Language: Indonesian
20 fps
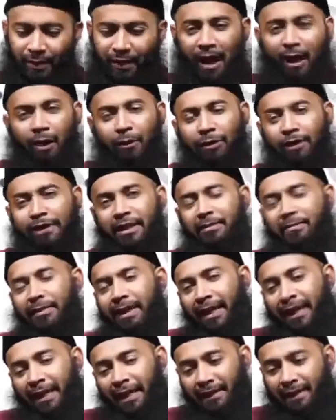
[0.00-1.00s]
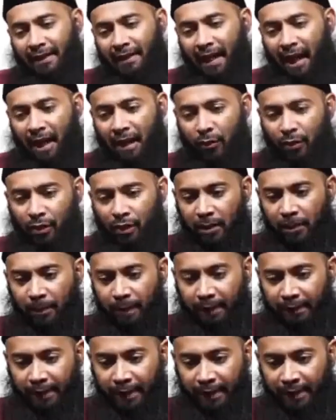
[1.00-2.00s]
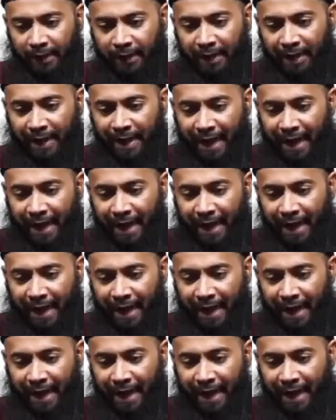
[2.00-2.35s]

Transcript: Lalu dia mengingatkan aku kepada